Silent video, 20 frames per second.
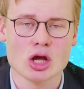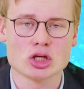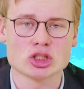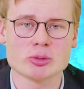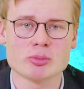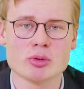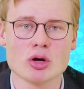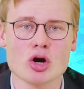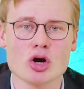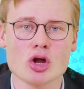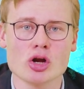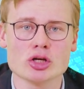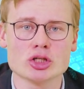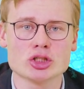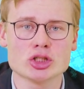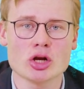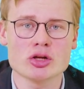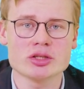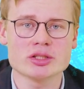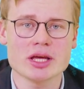Żeby
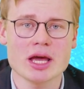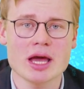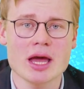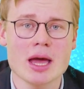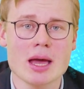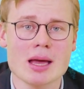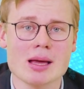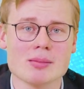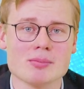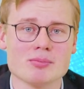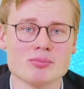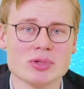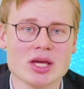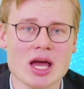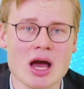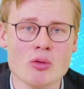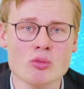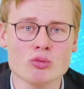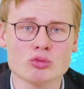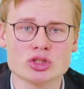ochronić Rosję,
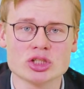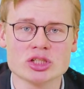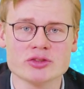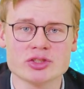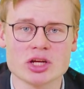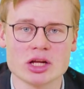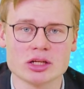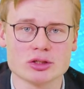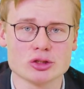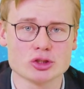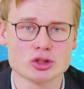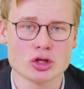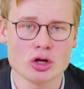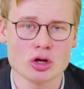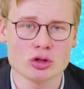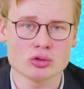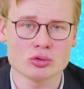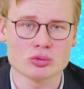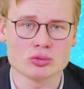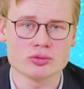miał użyć wszelkich
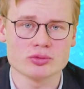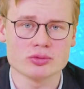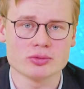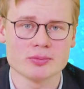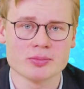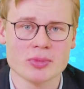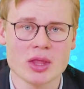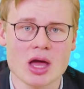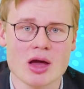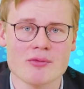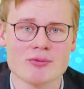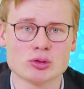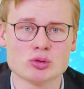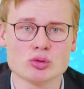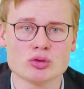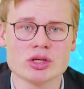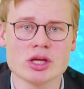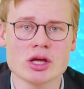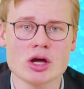środków. Według